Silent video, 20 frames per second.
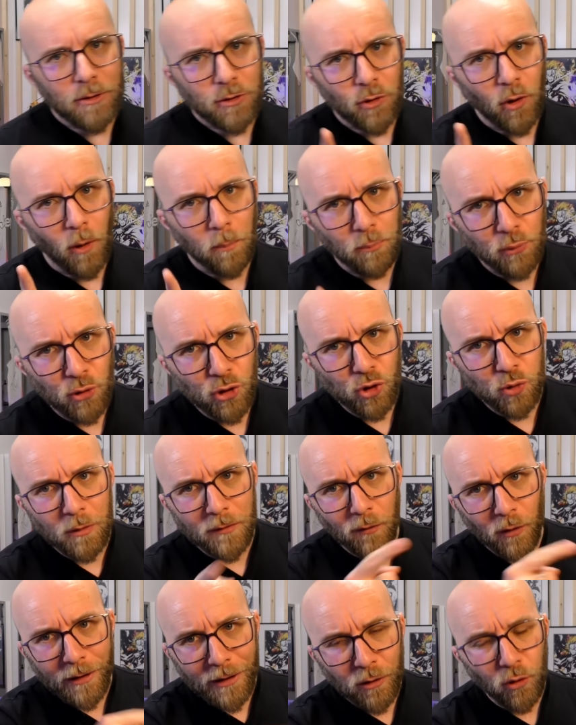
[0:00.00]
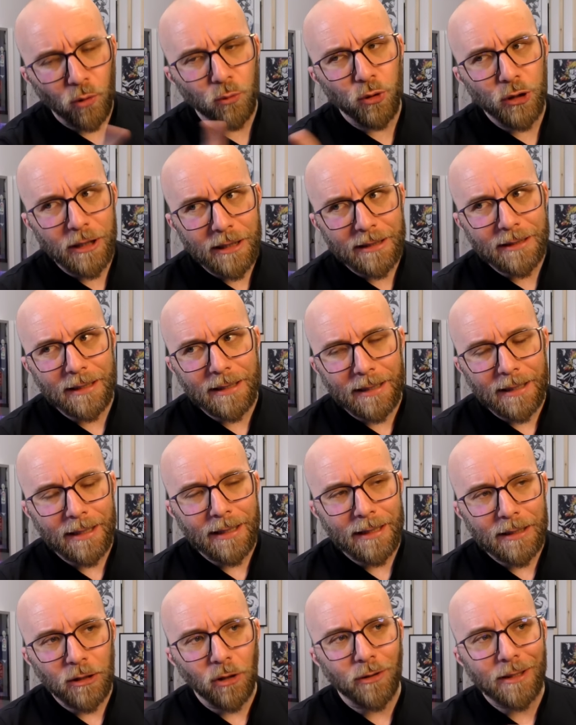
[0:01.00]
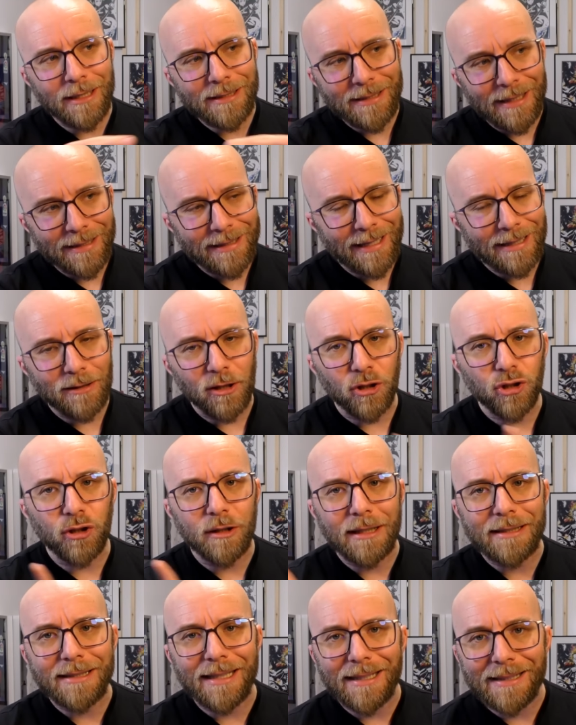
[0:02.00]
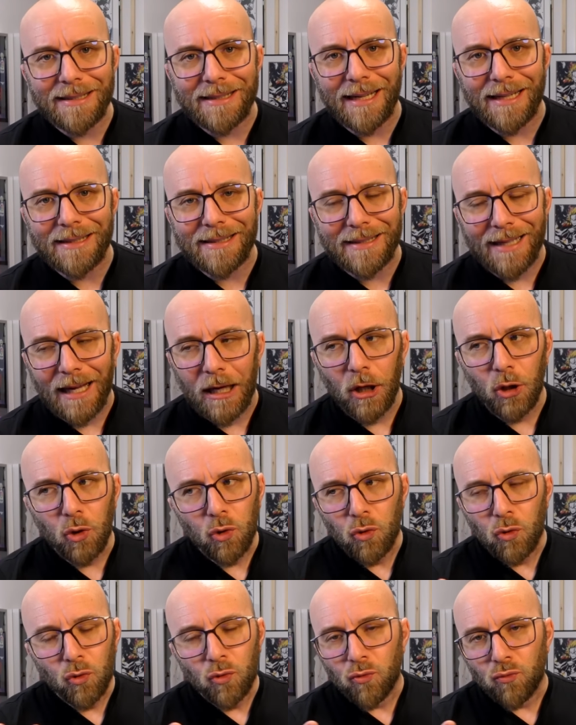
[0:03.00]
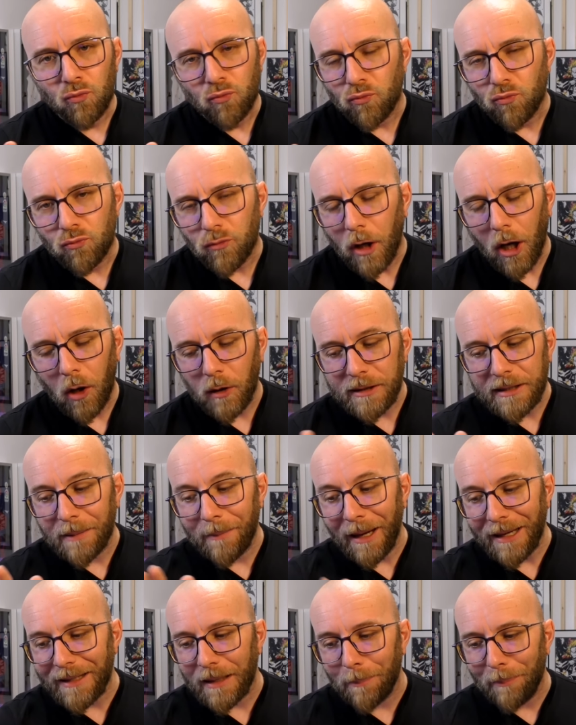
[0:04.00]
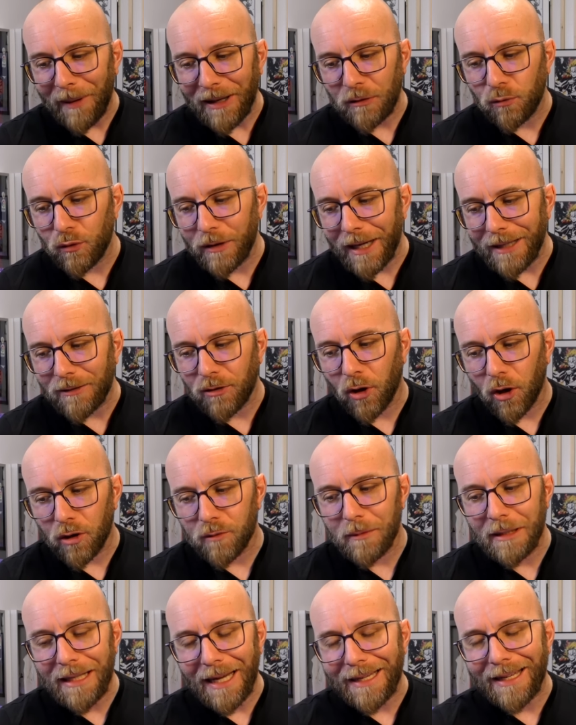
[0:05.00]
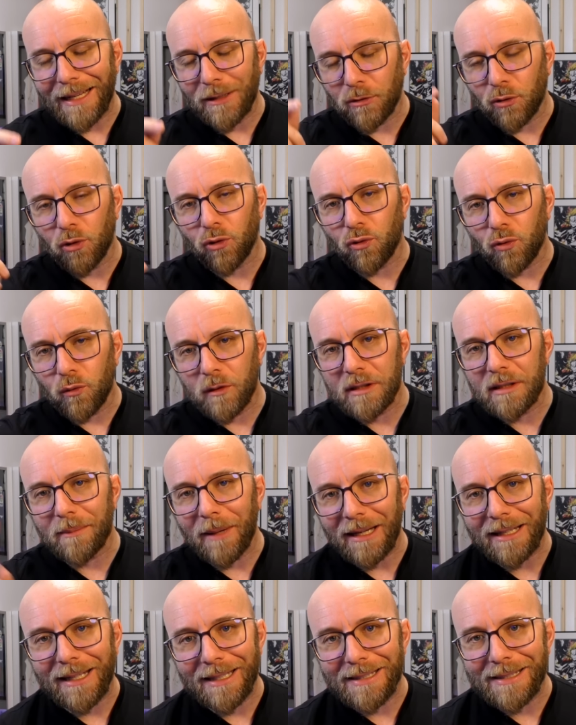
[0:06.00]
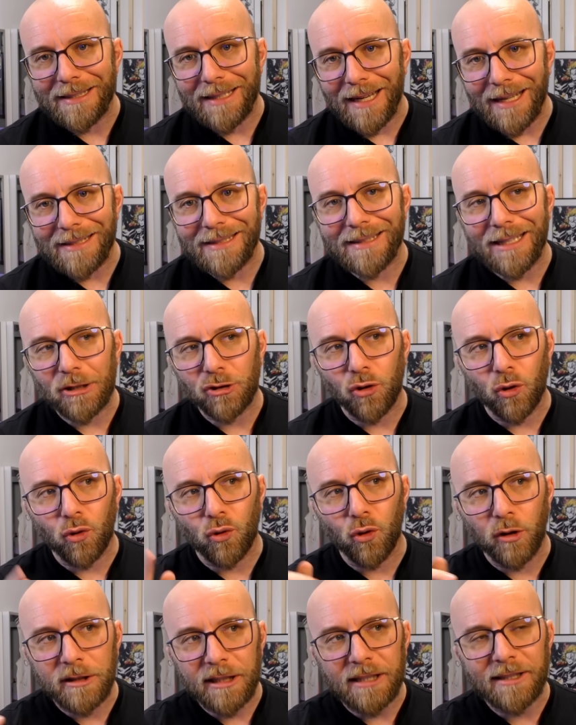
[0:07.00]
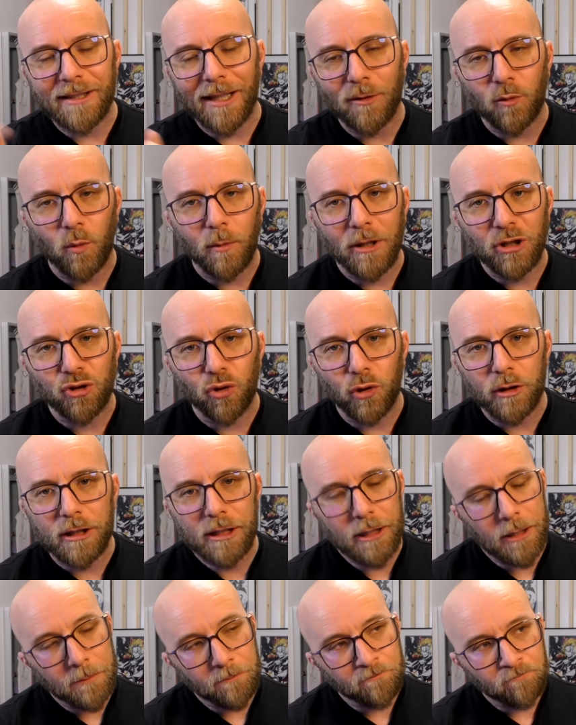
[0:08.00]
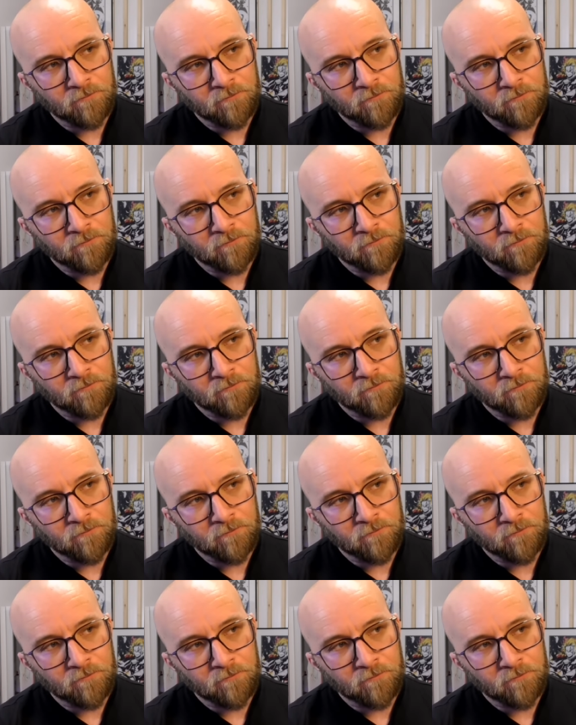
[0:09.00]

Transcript: en plus, suivant les communiqués, il y en a c'est le 14, il y en a c'est le 16. Alors, c'est marqué partout 14, mais il y a quelques trucs, c'est marqué le 16, sachant que le 16, ça tombe un jeudi.